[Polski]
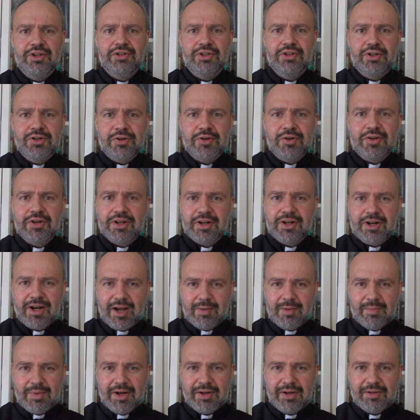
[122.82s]
tylko
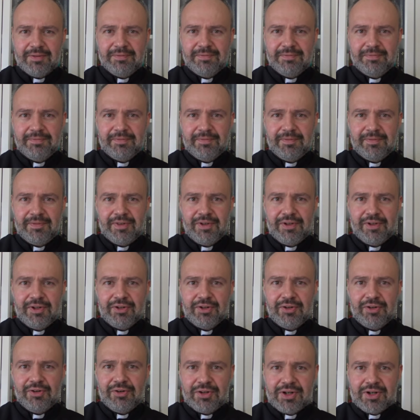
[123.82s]
reklama,
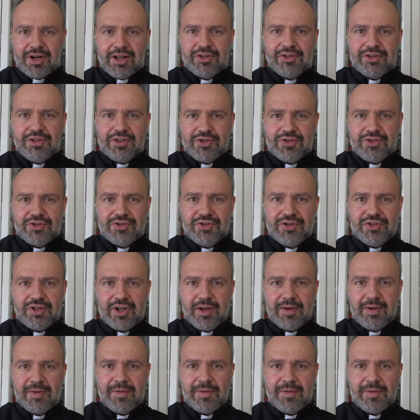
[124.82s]
konkretne życie.